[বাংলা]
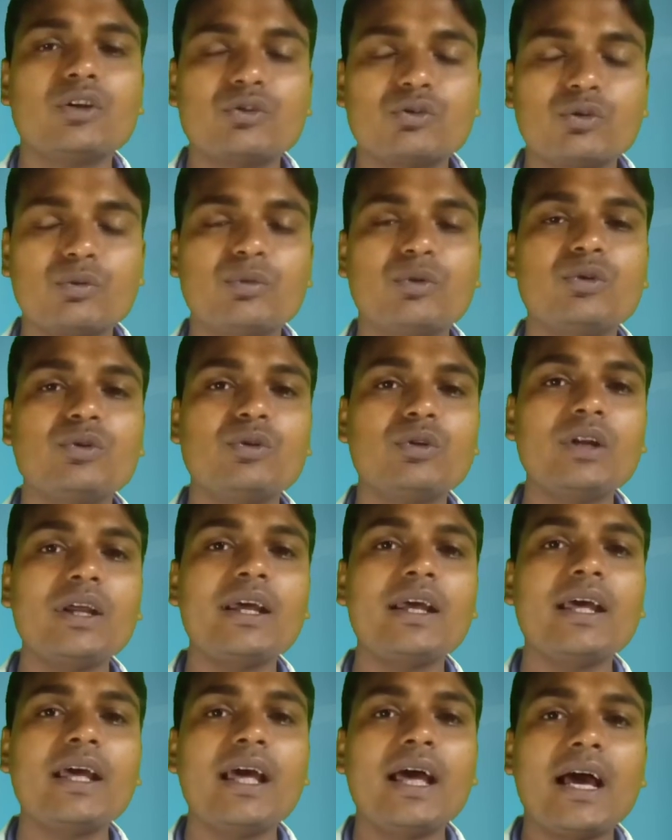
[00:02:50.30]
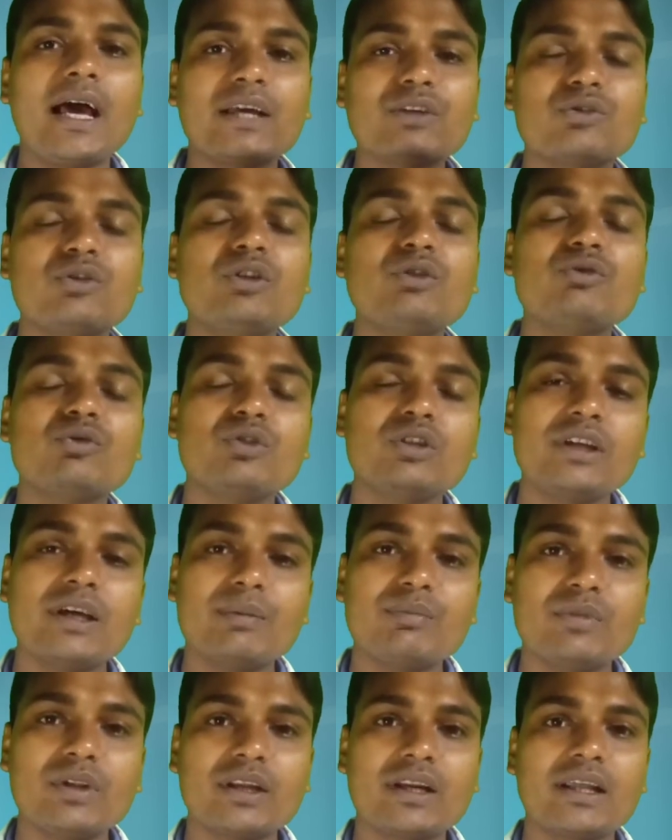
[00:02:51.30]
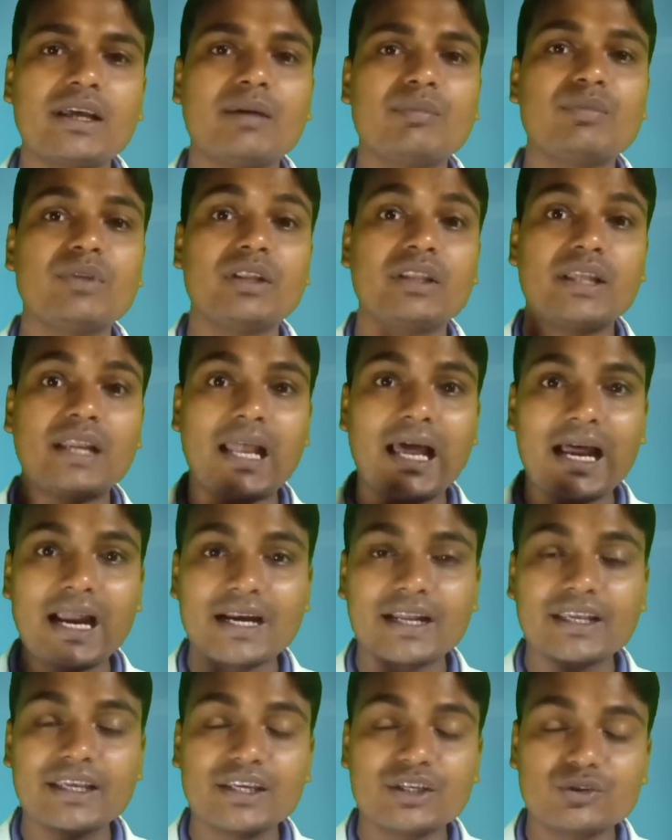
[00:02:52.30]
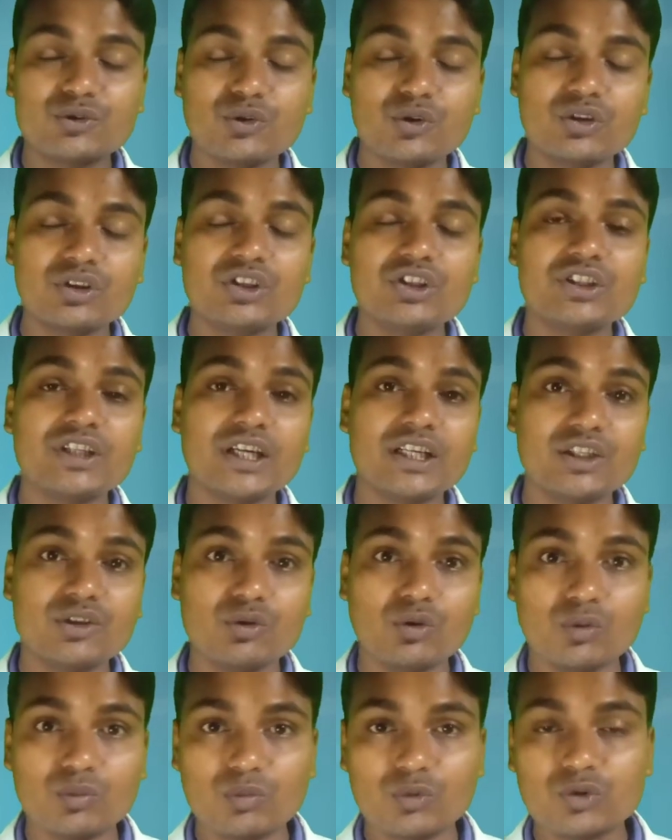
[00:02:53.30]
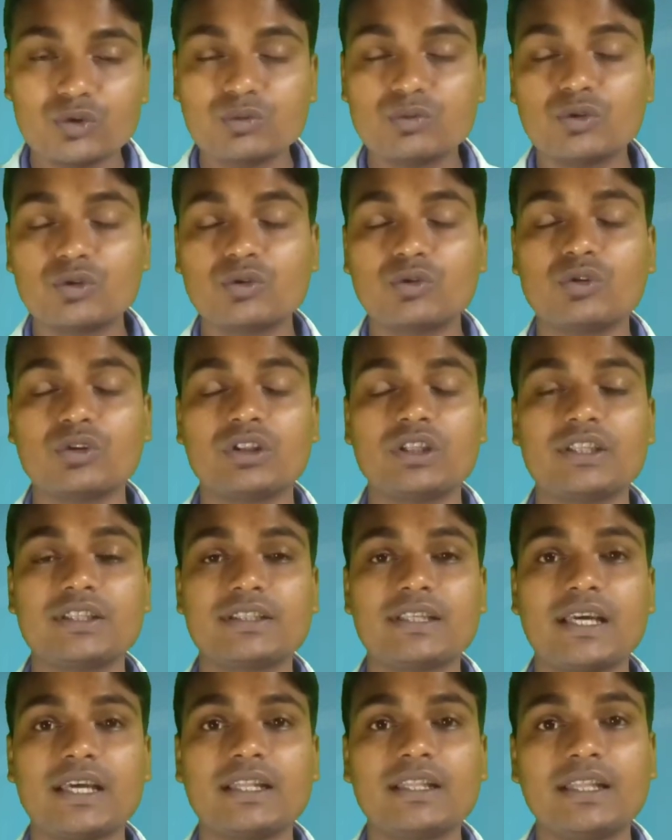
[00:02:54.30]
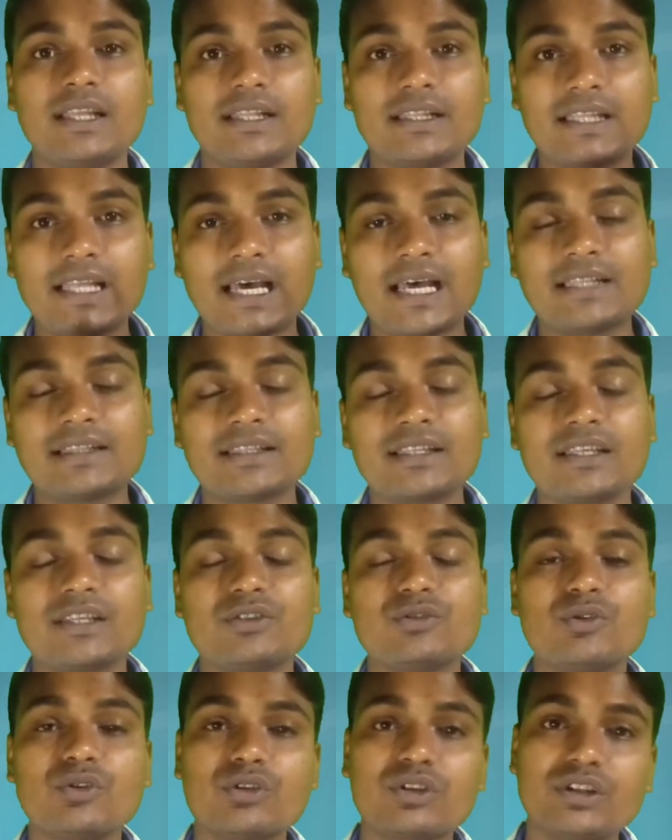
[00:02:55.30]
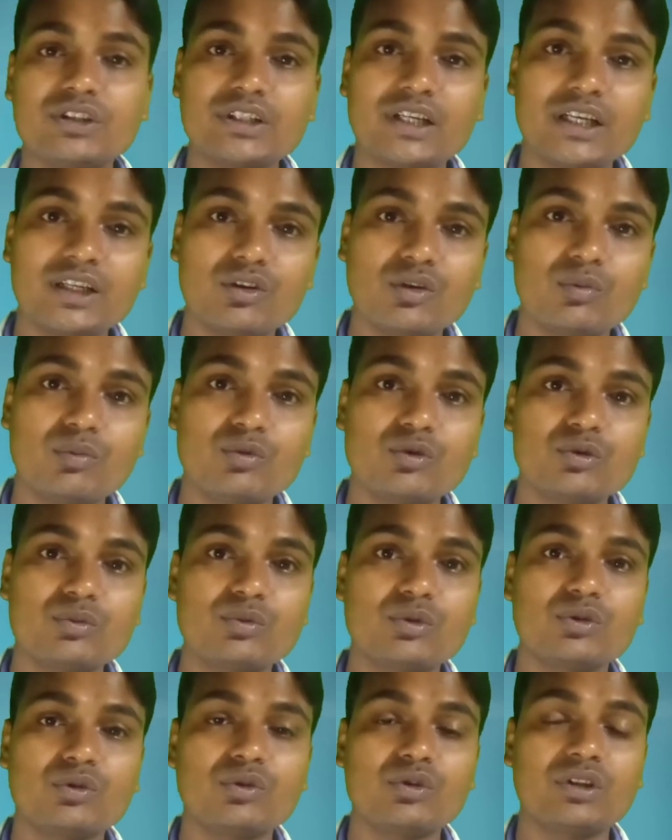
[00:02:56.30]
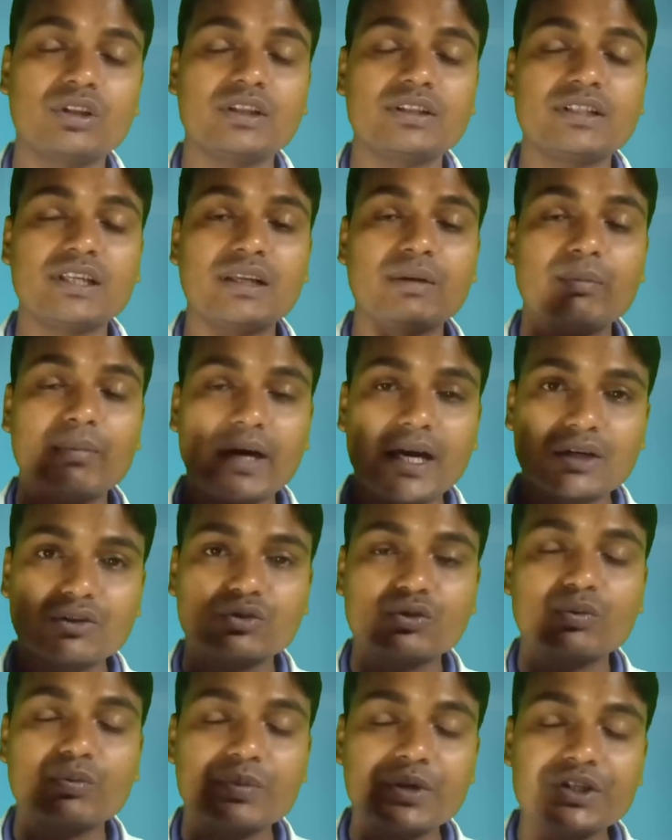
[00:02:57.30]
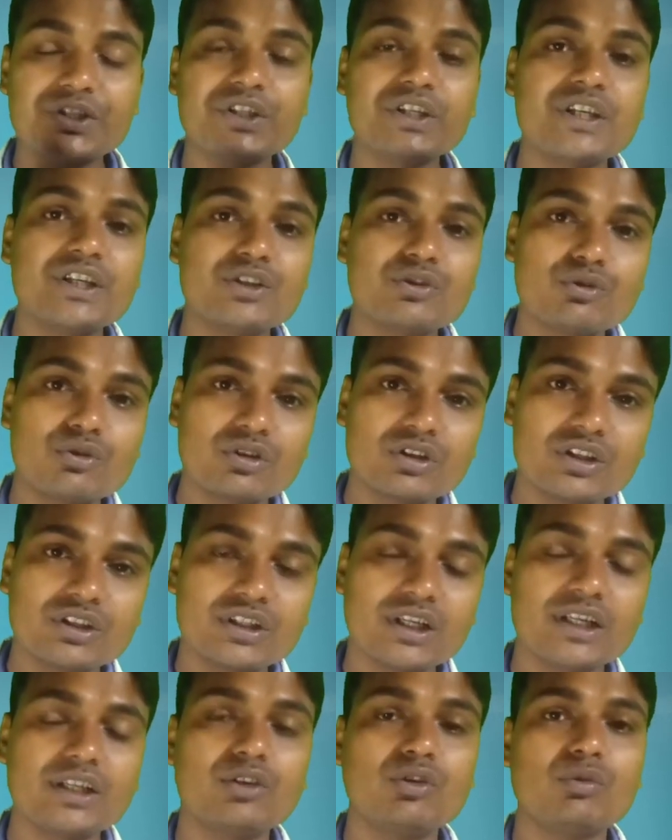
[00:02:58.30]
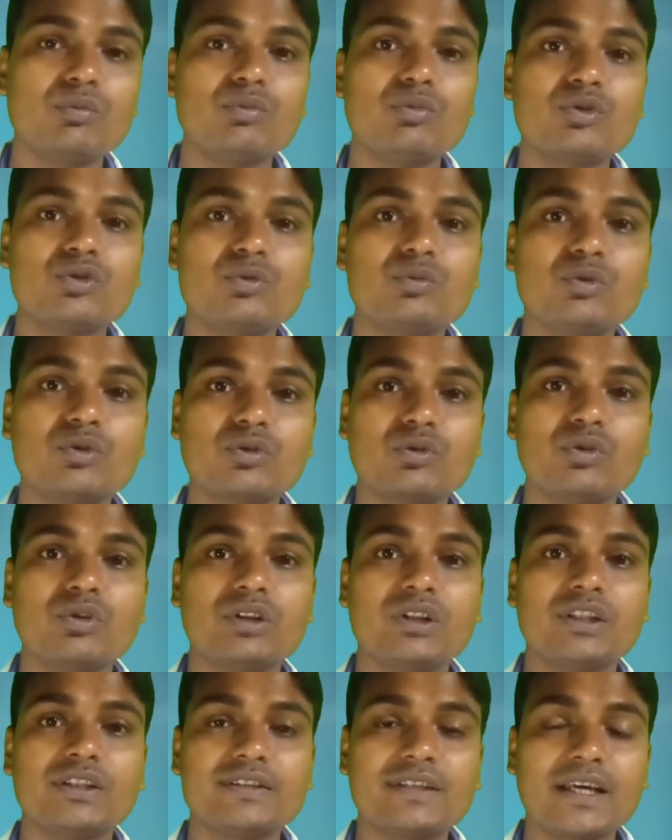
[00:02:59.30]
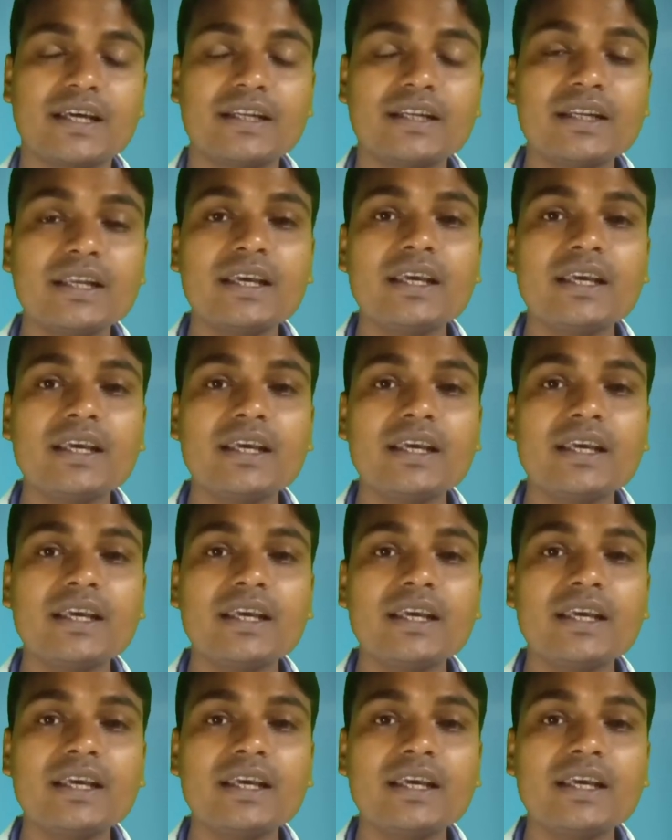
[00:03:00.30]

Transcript: তো বন্ধুরা আসলেও যদি আপনারা আপনাদের হাড়কে শক্তিশালী ও মজবুত করতে চান দাঁতকে শক্তিশালী ও মজবুত করতে চান মাংস পেশিকে শক্তিশালী ও মজবুত করতে চান